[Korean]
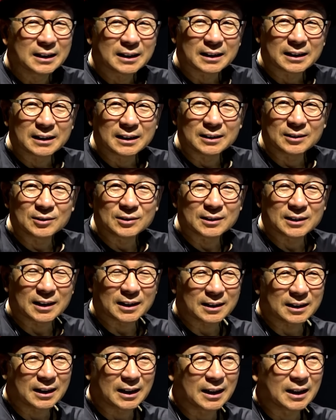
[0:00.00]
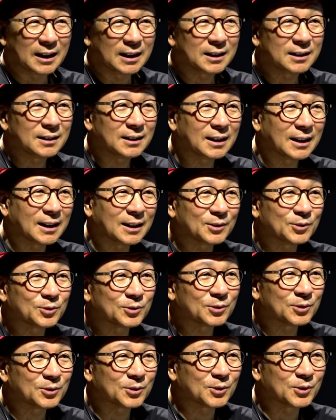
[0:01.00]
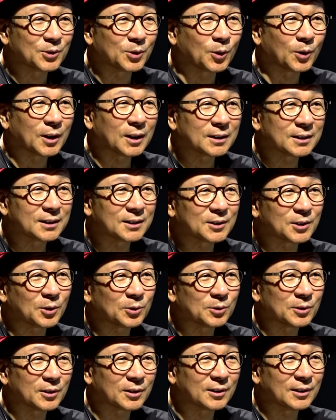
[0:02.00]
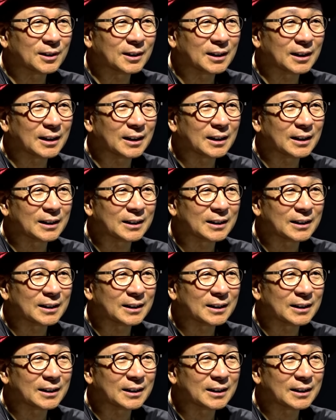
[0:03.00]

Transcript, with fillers: 그래도 자기 애를 낳아주고 조강지쳐고 그런데.